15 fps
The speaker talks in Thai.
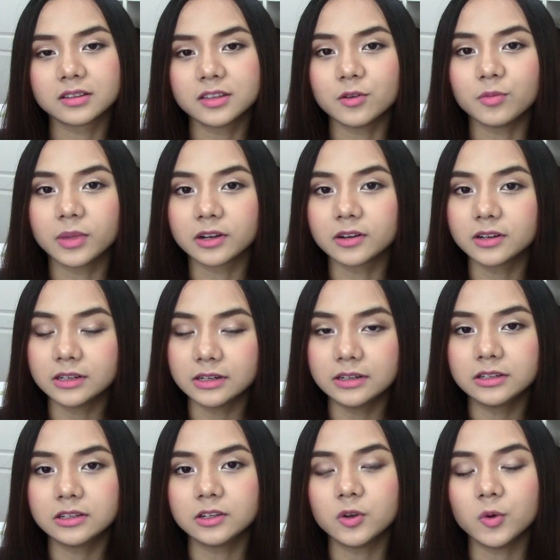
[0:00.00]
สิวมันก็
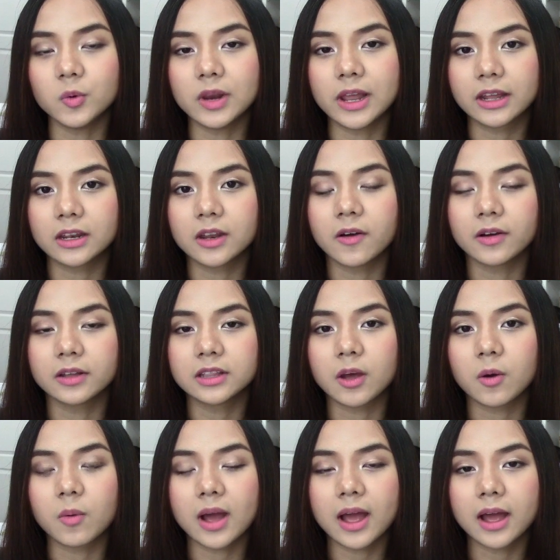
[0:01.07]
ขึ้นอยู่เล็กน้อย
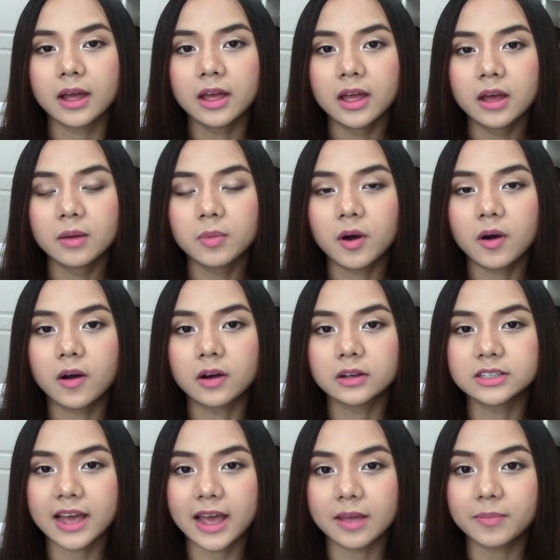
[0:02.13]
แต่ว่าพอ
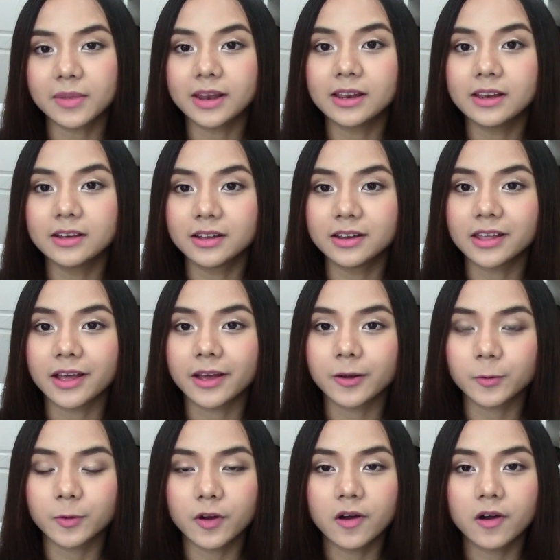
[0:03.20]
ใช้ไปเรื่อยๆเนี่ย
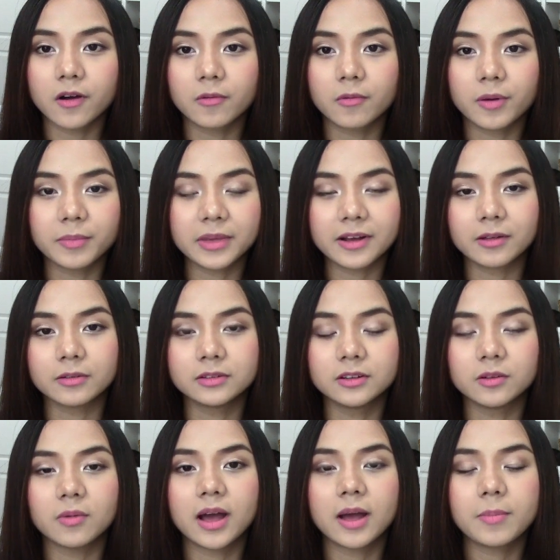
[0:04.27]
ก็วอมมีความรู้
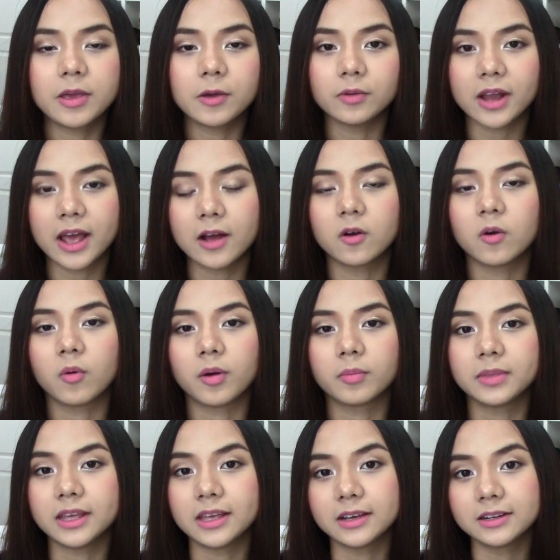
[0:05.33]
สึกว่าผิวหน้าของวอ
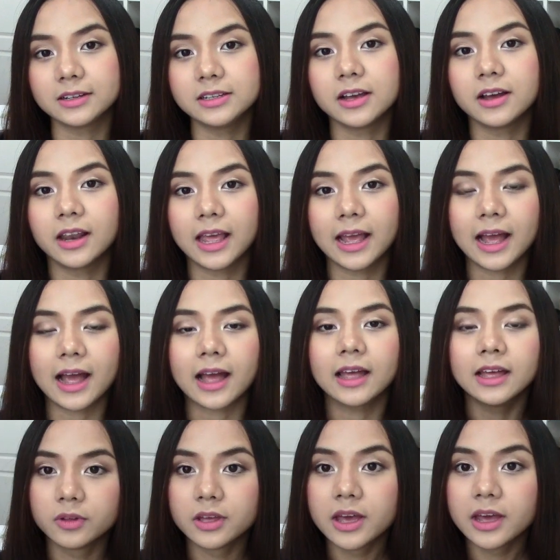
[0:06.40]
มดีขึ้นเยอะเลยค่ะ
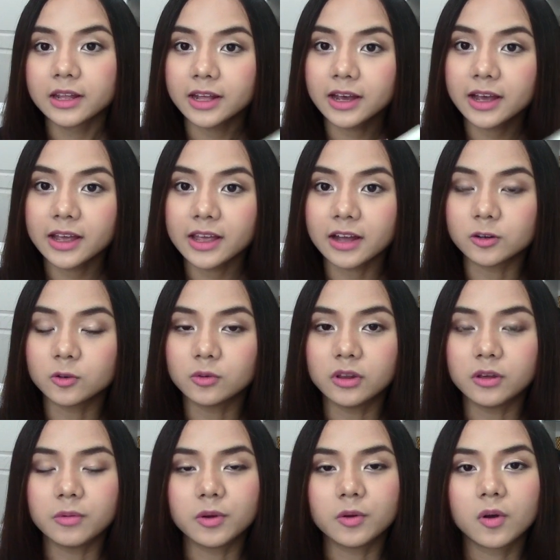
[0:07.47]
ถ้าใครอยากดู
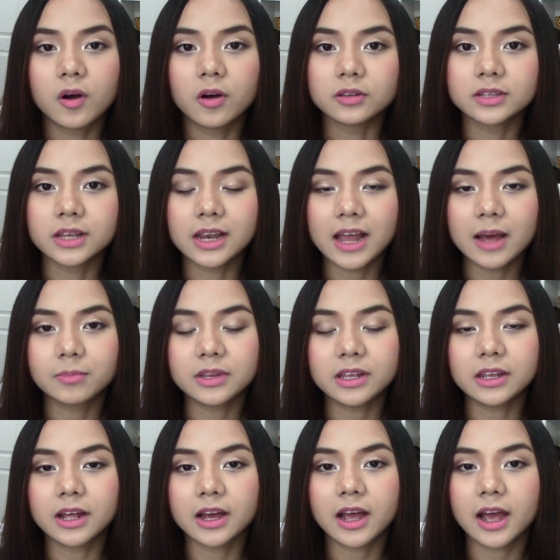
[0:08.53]
รีวิวของเซรั่ม
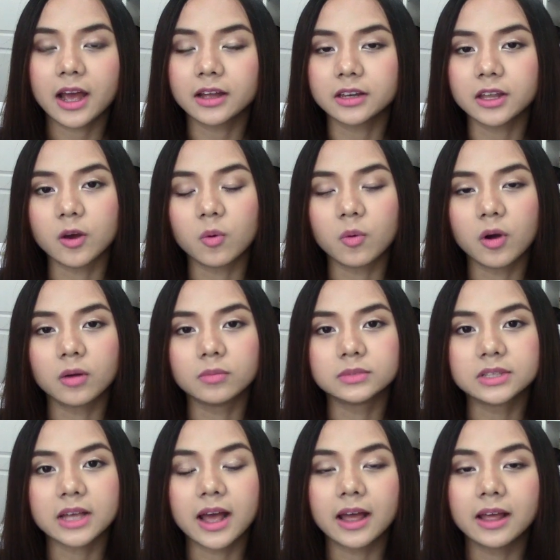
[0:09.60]
นี้นะคะเดี๋ยววอม
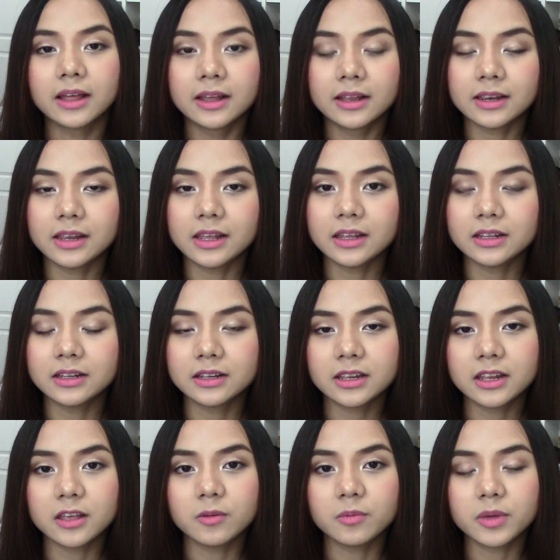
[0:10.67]
จะลิงก์
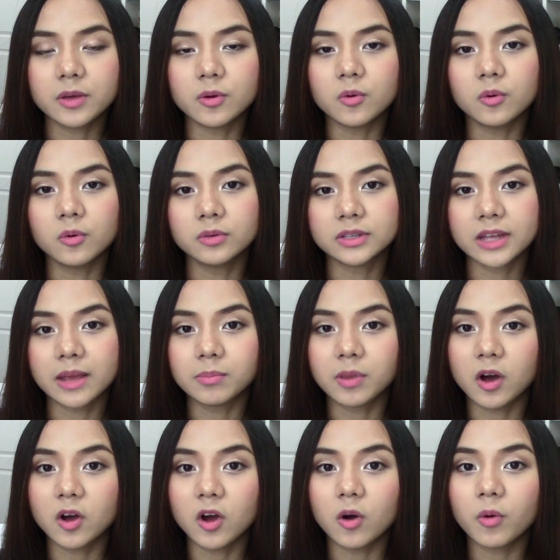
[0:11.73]
รีวิวในบ
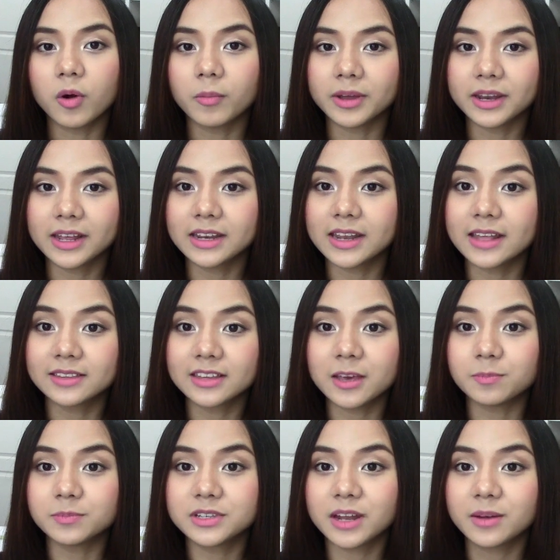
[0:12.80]
ล็อกของวอมไว้ใน
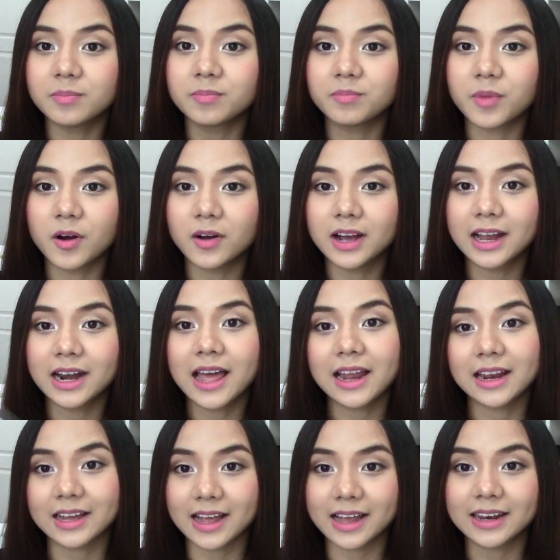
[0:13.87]
description box ข้างล่าง
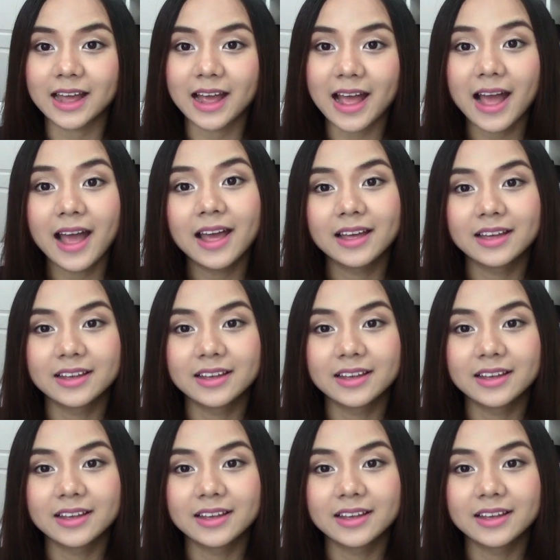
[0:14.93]
แล้วกันนะคะ